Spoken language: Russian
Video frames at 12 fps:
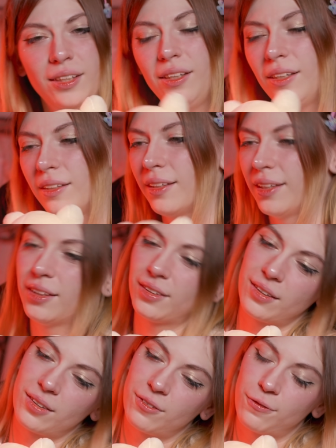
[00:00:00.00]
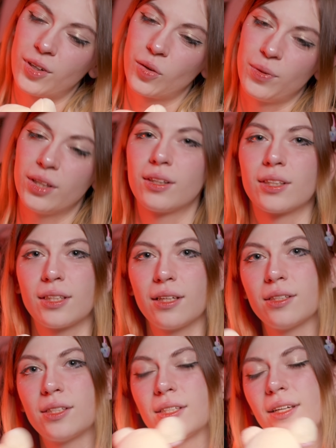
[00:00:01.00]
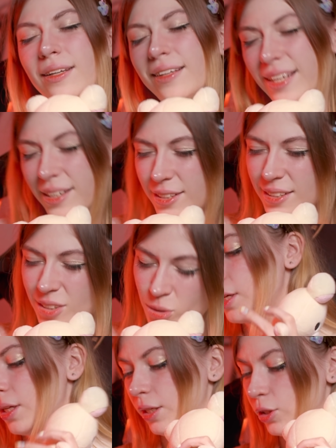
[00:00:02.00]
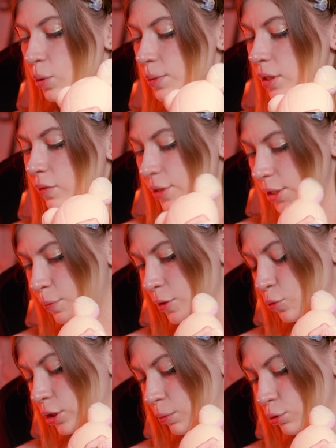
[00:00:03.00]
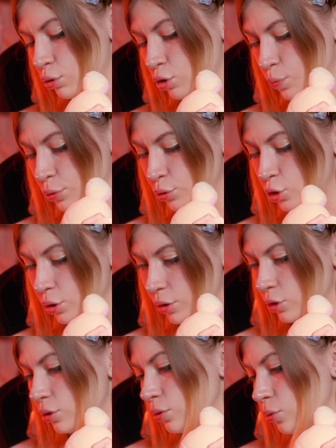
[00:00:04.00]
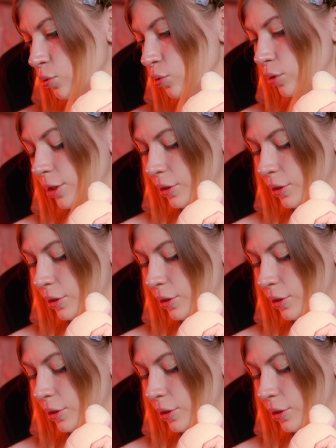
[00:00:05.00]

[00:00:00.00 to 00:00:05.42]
И этот фрагмент достался Лексию. И, собственно, давайте посмотрим, что же получилось у